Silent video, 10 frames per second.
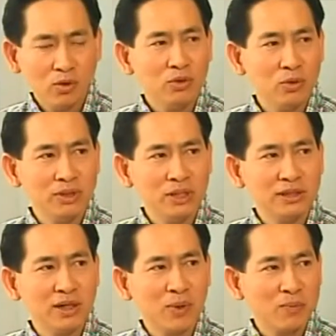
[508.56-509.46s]
ต้นทุนจ
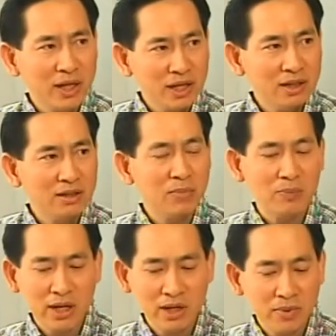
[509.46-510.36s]
ริงๆมันไม่ขึ้นมัน
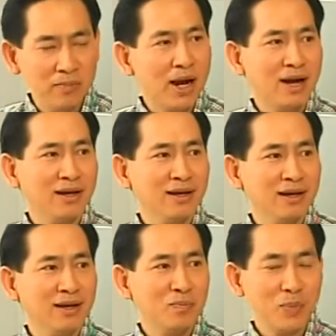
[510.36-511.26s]
ไม่ได้มีมากนะ
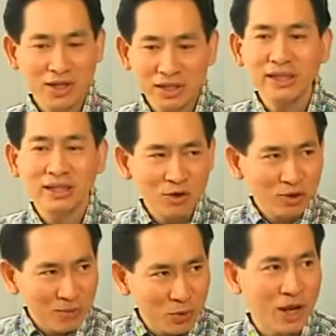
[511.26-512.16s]
มันก็คือสิ่งที่เรา
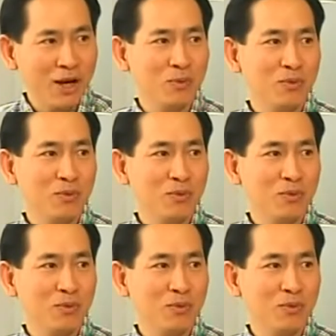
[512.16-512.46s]
ทำอยู่แล้ว